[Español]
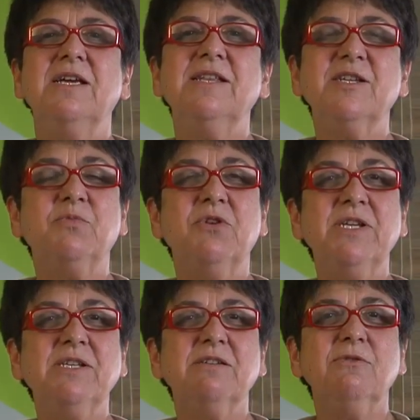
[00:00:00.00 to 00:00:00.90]

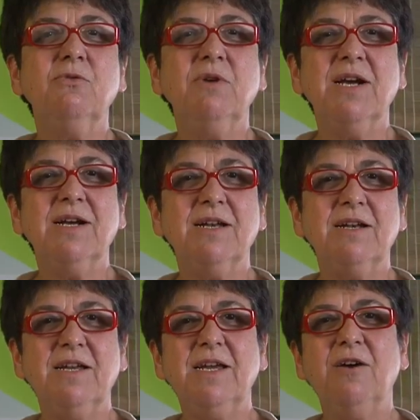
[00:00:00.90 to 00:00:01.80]
Después, una
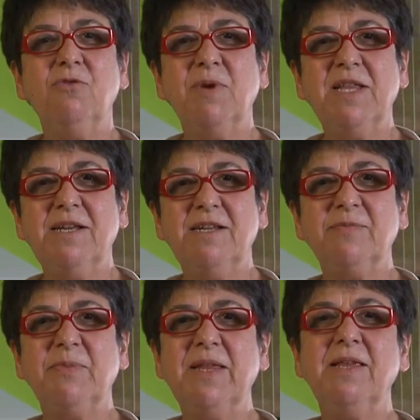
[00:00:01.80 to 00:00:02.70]
carne ahumada en
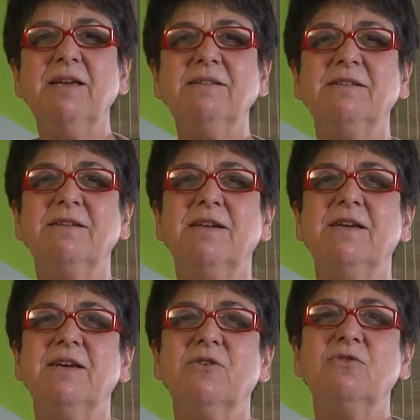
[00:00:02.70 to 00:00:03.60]
especias,
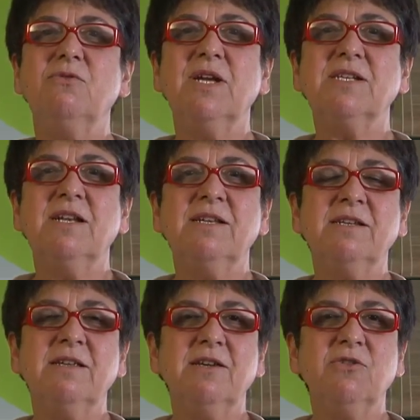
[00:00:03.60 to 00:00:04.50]
con una
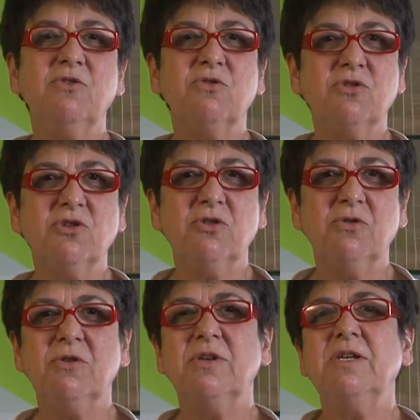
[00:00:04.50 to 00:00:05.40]
salsa de oloroso
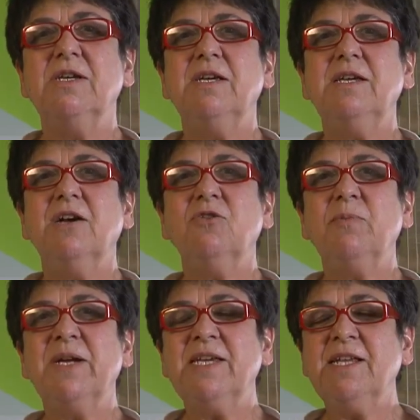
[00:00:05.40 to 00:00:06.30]
y
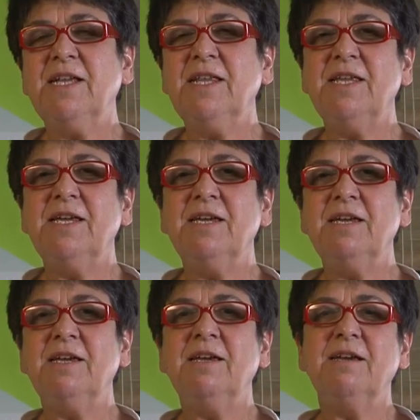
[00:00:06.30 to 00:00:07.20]
acompañada
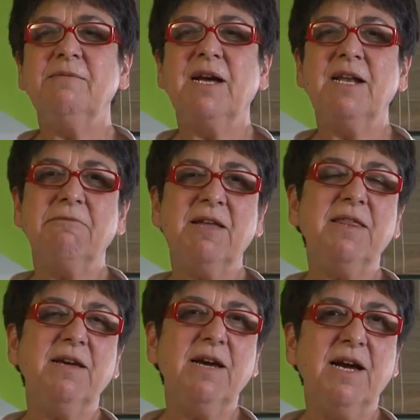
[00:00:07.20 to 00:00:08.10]
de
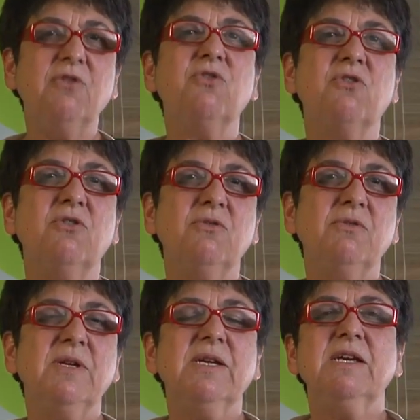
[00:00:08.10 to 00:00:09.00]
calabaza al horno.
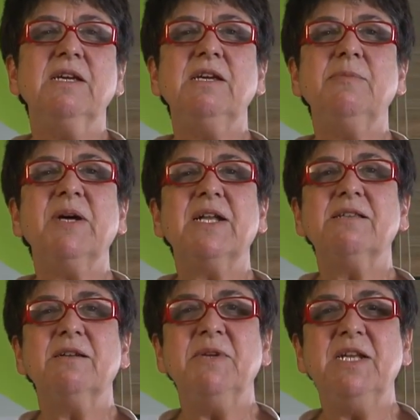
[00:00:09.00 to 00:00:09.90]
Y
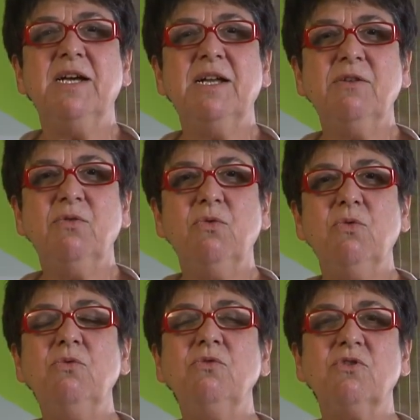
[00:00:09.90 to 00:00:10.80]
para terminar,
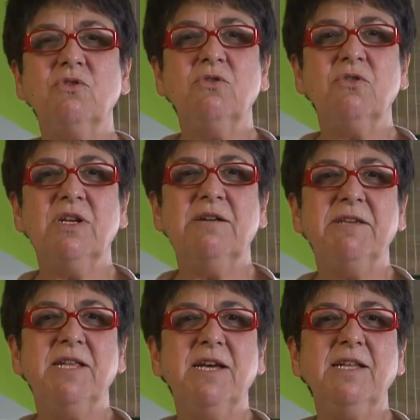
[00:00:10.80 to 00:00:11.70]
un tronco de
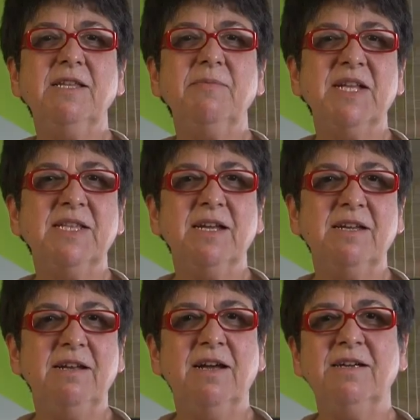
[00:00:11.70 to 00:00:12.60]
Navidad de
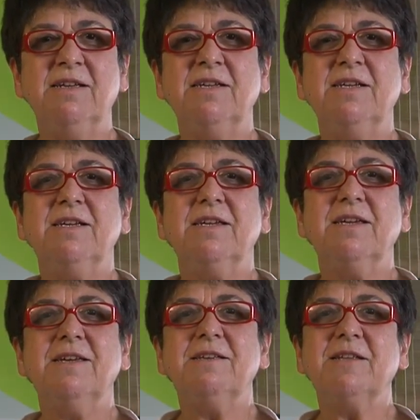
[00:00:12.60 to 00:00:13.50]
mandarina,
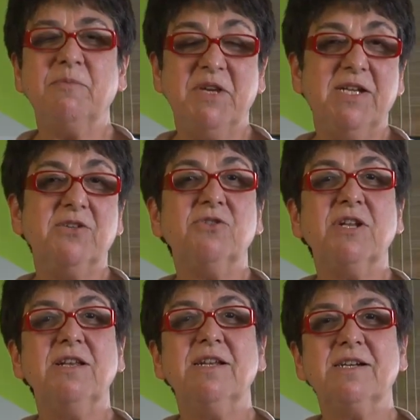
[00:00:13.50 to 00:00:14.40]
que también es
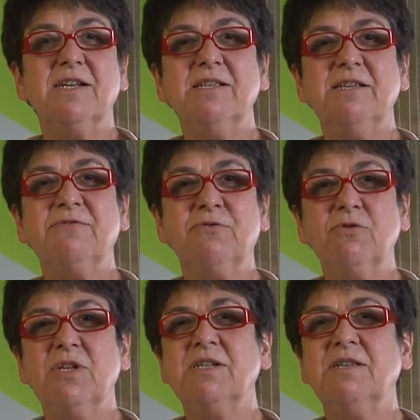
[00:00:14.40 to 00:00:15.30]
otra de las grandes
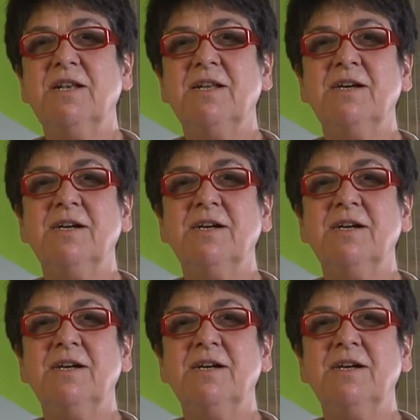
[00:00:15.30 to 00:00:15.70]
frutas de,